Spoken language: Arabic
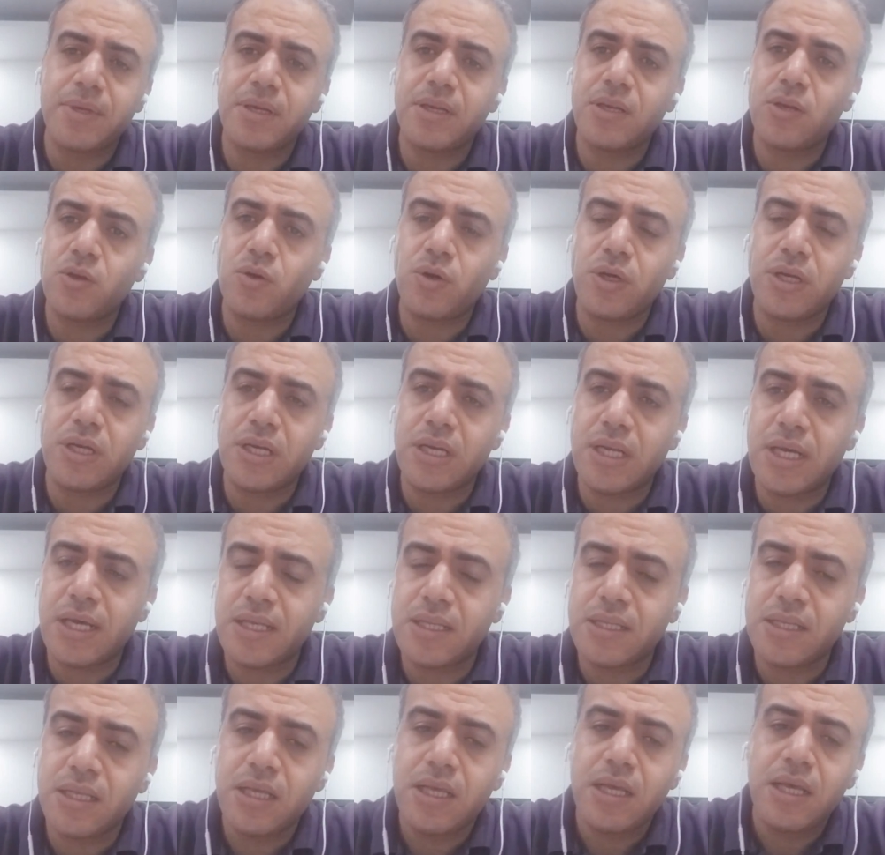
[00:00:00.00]
من نوع
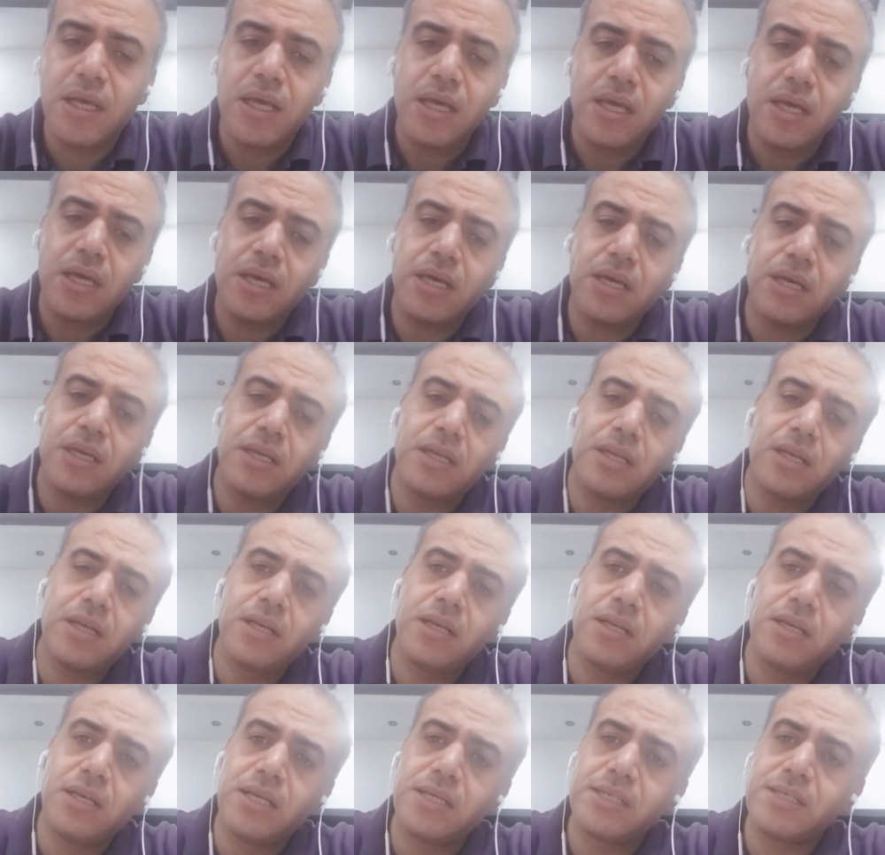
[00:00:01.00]

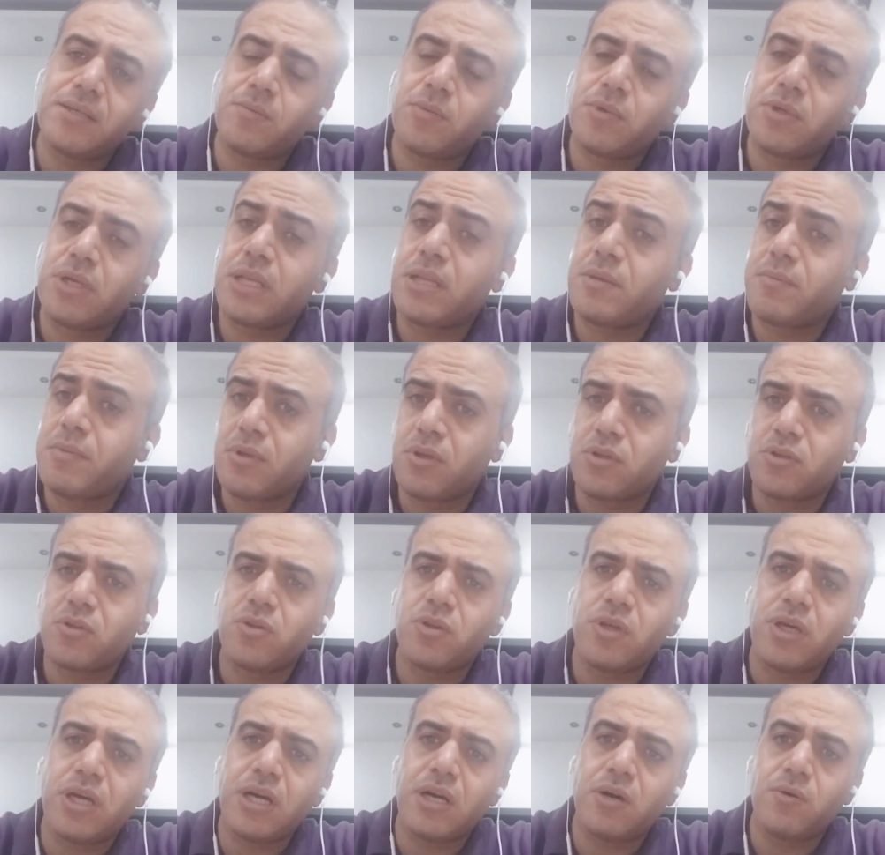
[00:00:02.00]
اللي يسمونه الادب
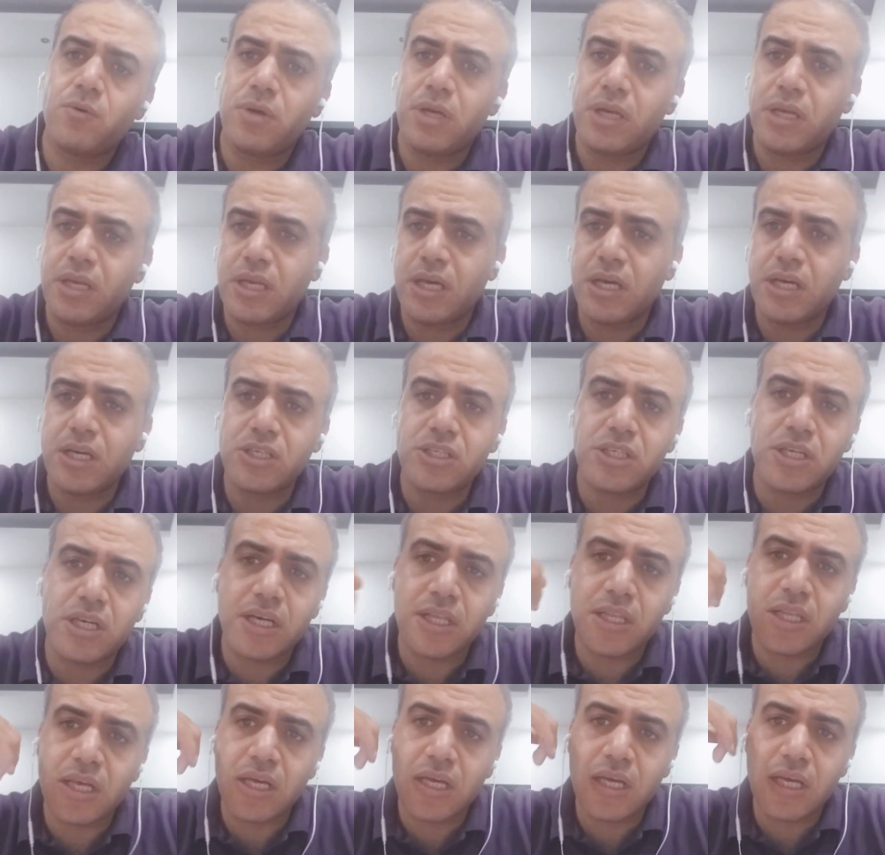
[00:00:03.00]
الاطروحه واللي يناقش
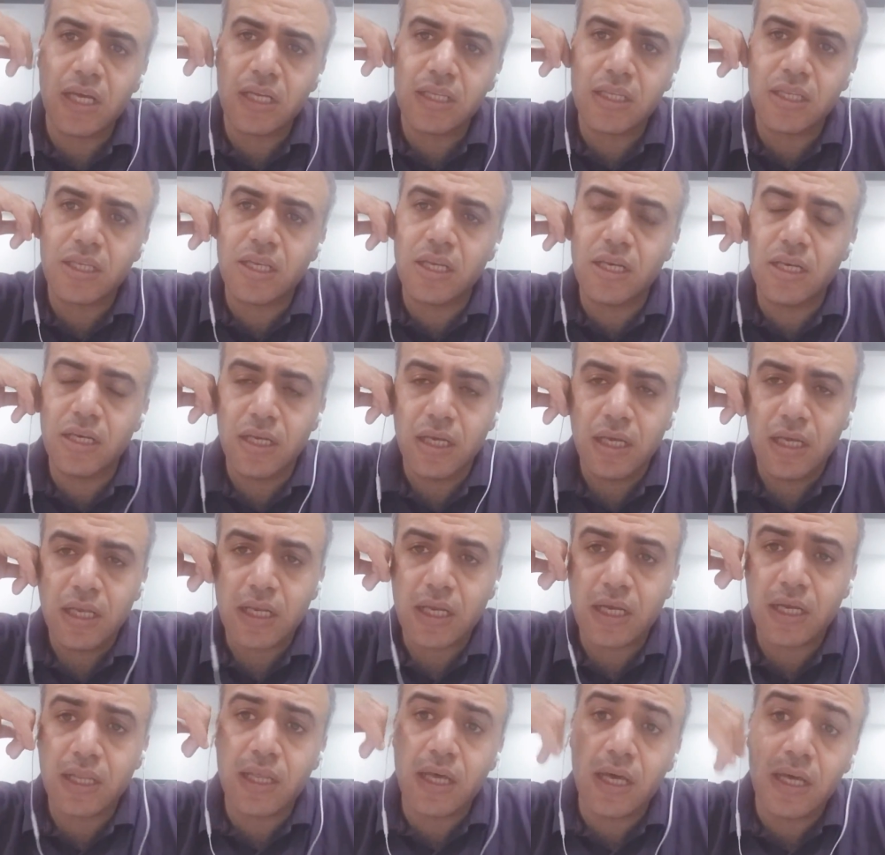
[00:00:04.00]
القضايا
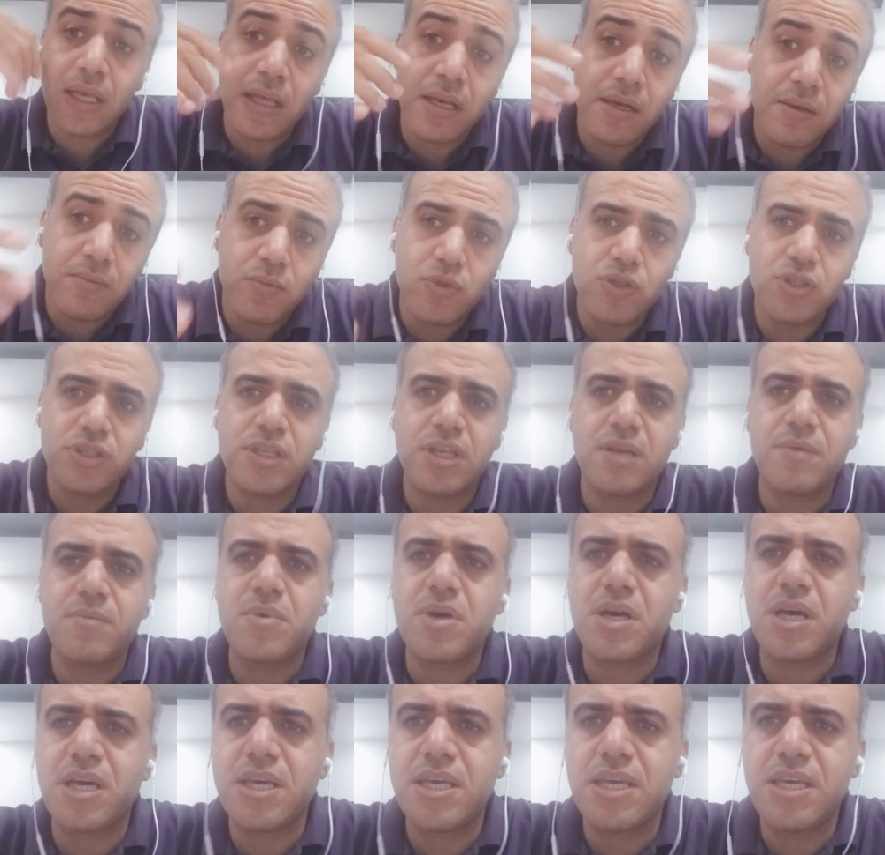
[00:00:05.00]
القضايا
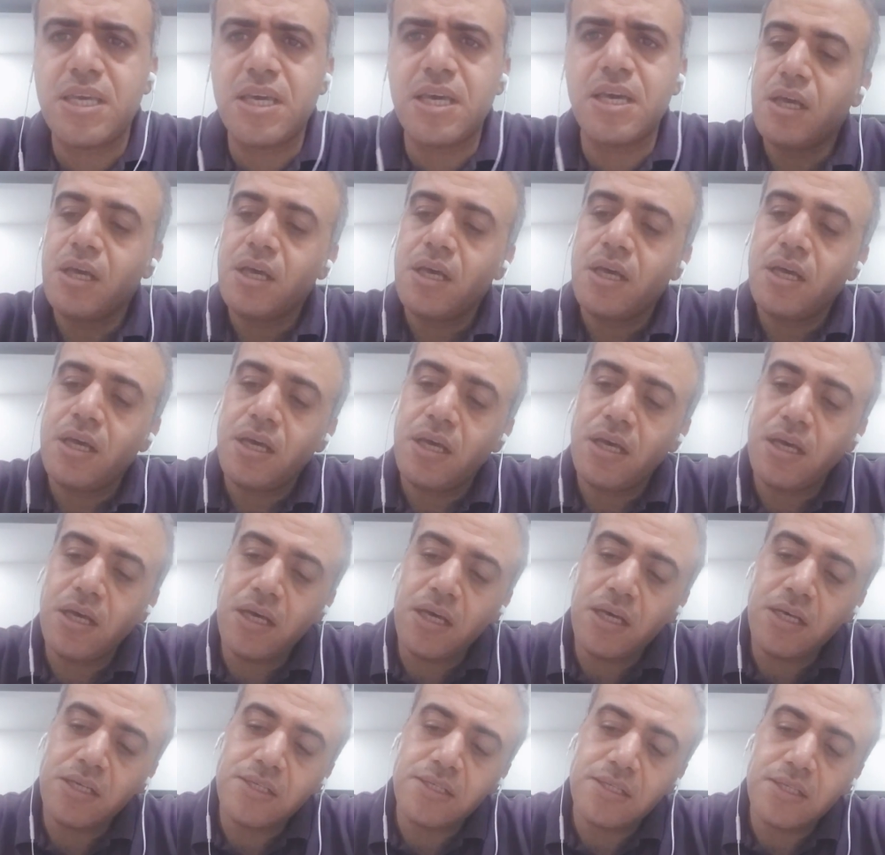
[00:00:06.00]
المجتمعيه
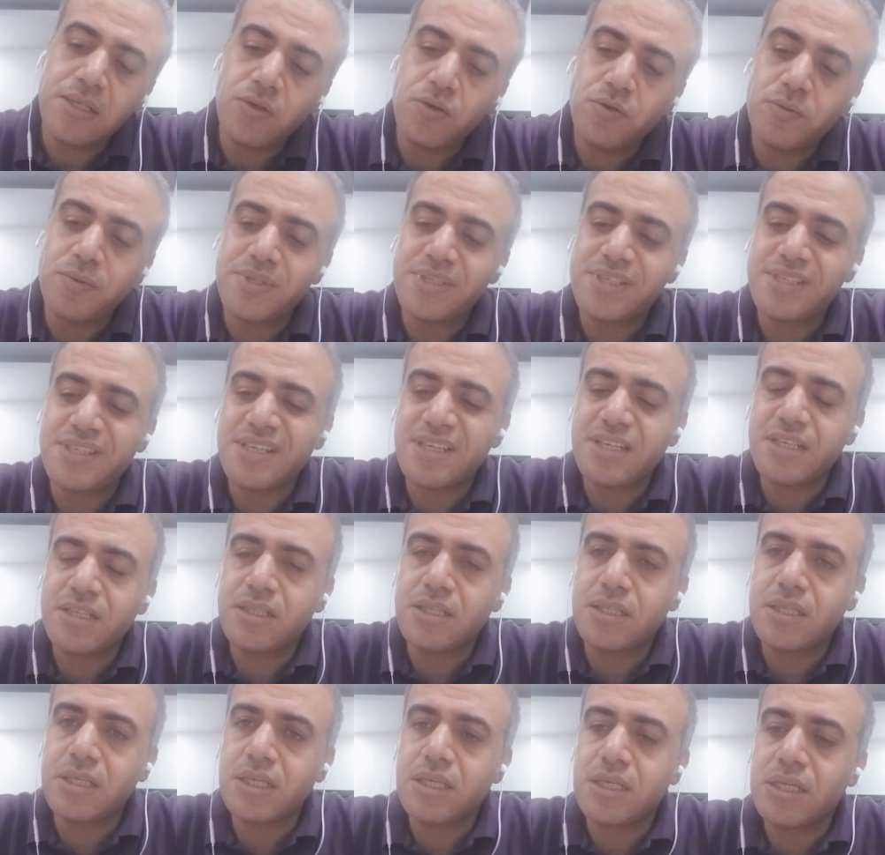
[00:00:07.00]
آه، اسلوب
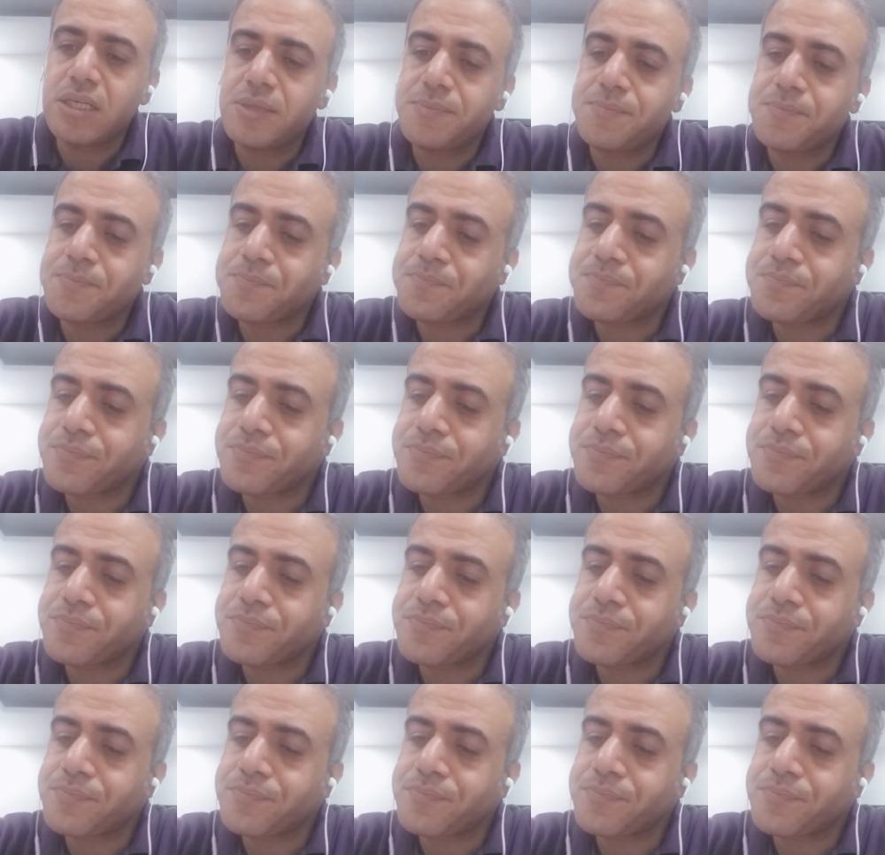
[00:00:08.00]
السرد آه،